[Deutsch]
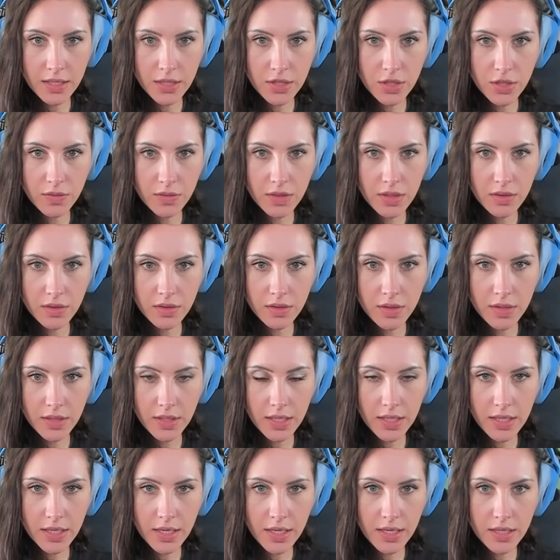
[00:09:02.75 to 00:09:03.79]
jetzt schon wieder? I
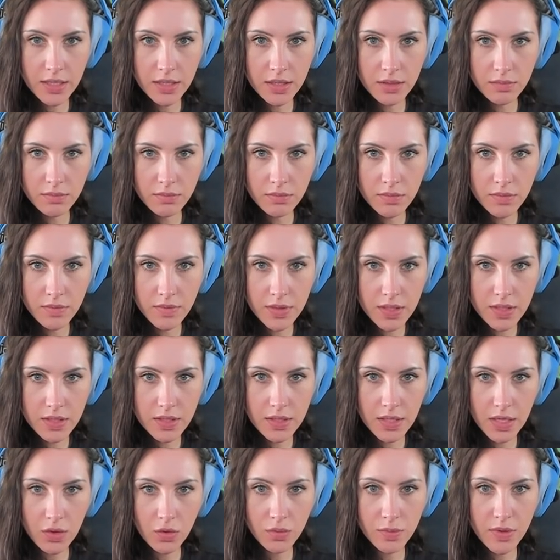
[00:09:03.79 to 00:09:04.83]
get Item. Was
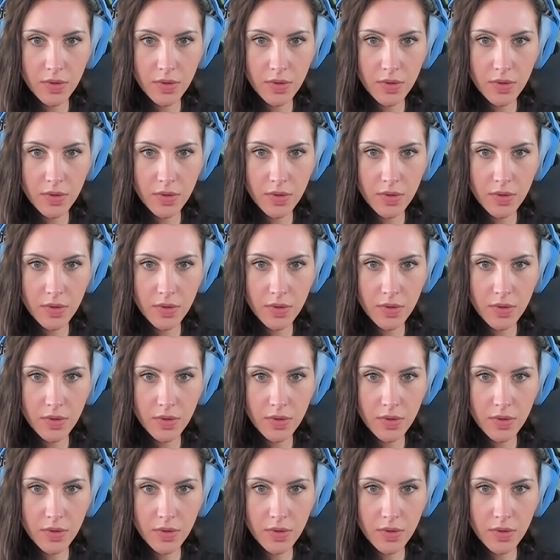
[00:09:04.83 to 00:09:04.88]
ist da? Oh,